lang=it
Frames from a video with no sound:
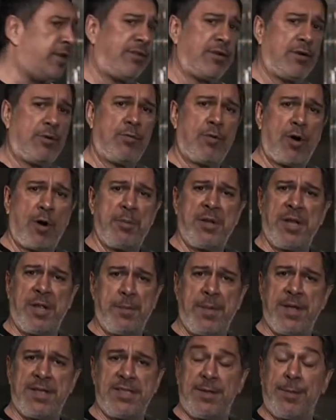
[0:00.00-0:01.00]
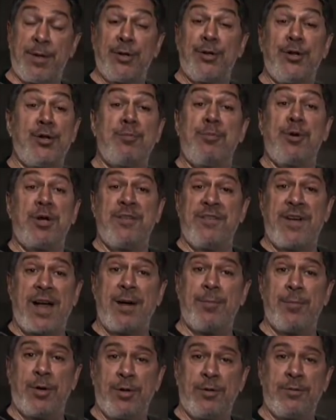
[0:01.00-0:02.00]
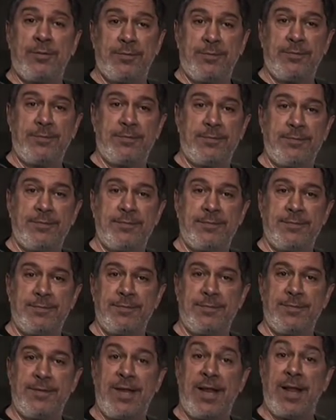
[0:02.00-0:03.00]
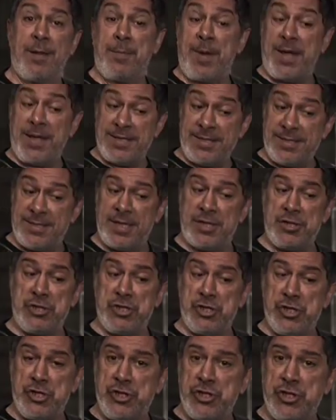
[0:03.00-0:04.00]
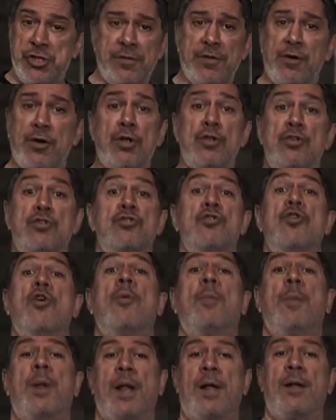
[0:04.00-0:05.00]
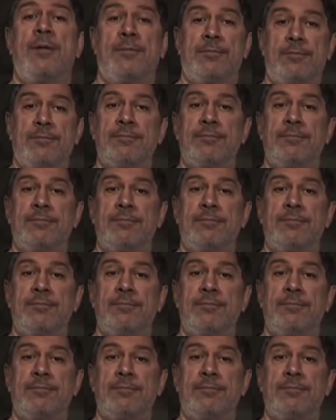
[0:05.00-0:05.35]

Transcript: Morivano uomini e bestie, ma noi non morivamo. La peste ci scivolò sopra.